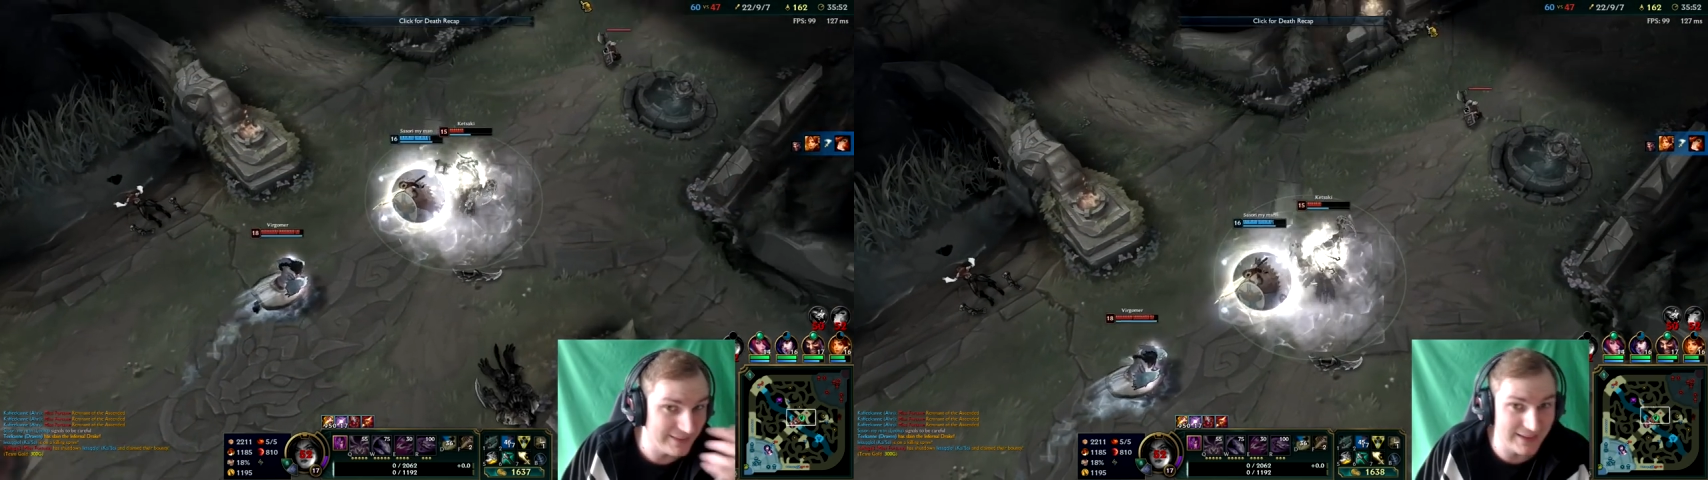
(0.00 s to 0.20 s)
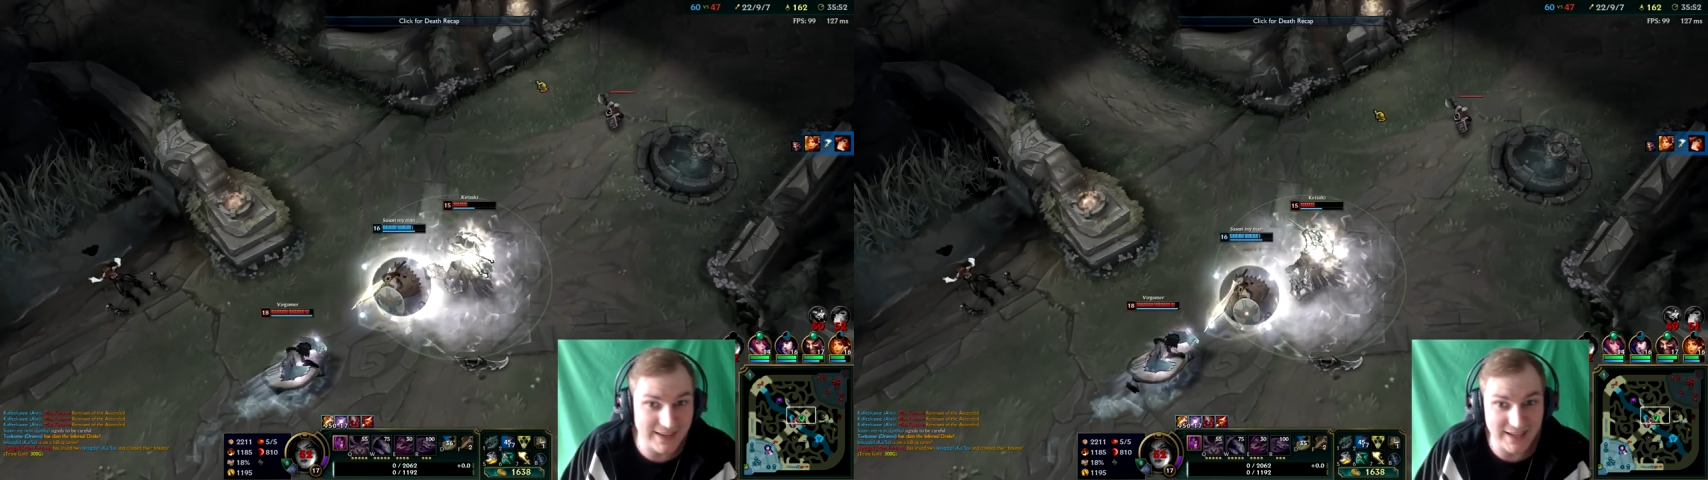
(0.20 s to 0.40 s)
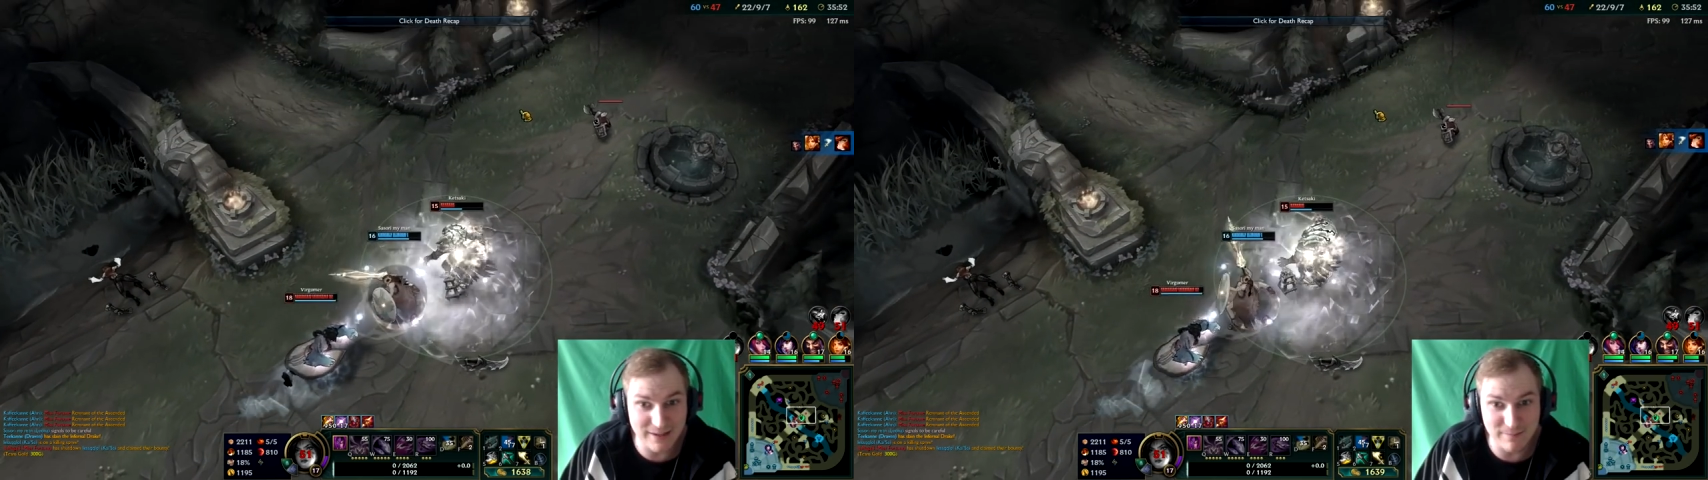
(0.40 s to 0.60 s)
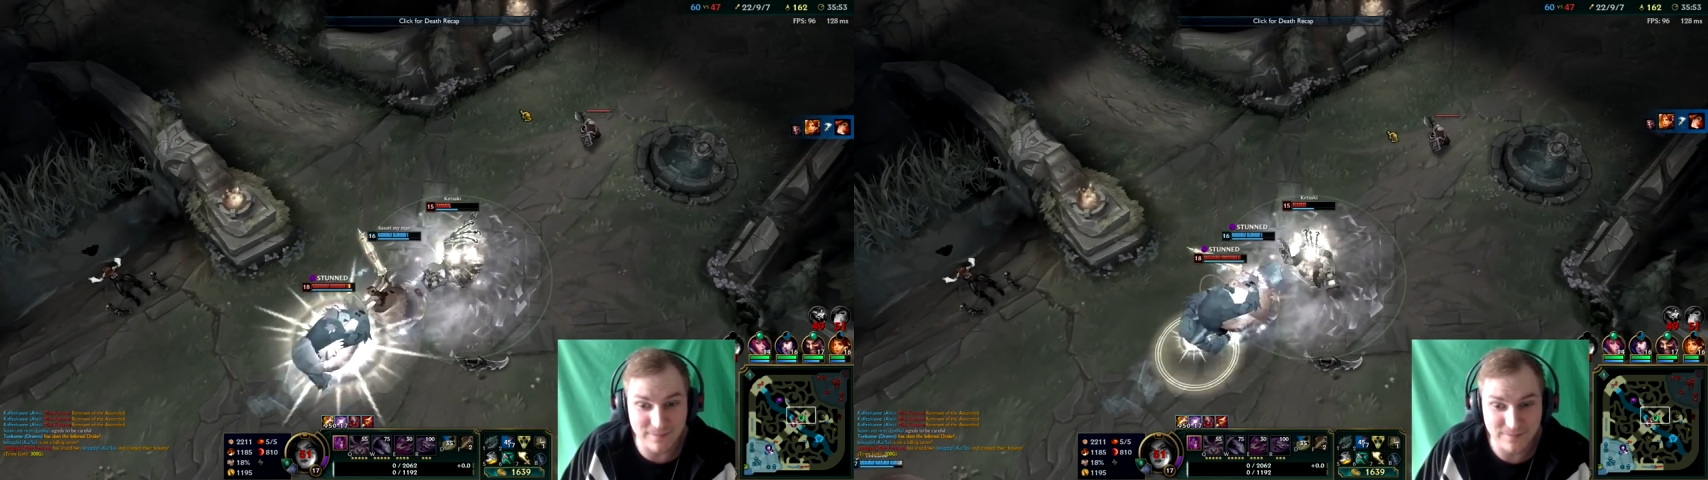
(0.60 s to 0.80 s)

ein Game!